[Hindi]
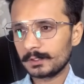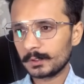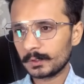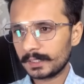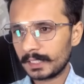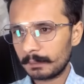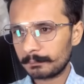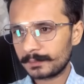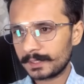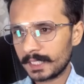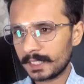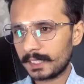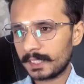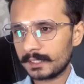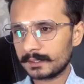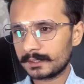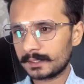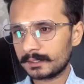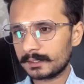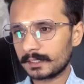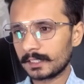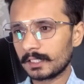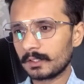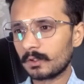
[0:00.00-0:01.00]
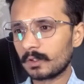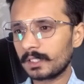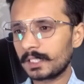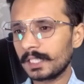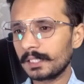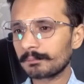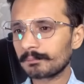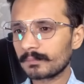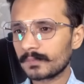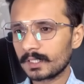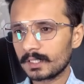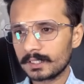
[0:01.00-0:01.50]
जो कि आप चेक कर सकते हैं ओके
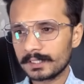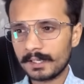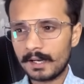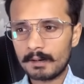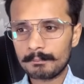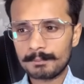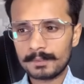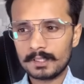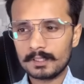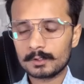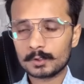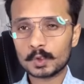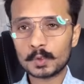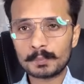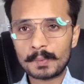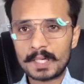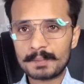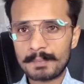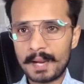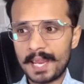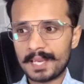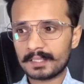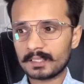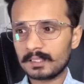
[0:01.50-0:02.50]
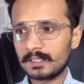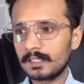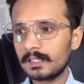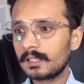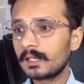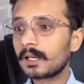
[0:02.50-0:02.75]
यहाँ पे सुपर बाइक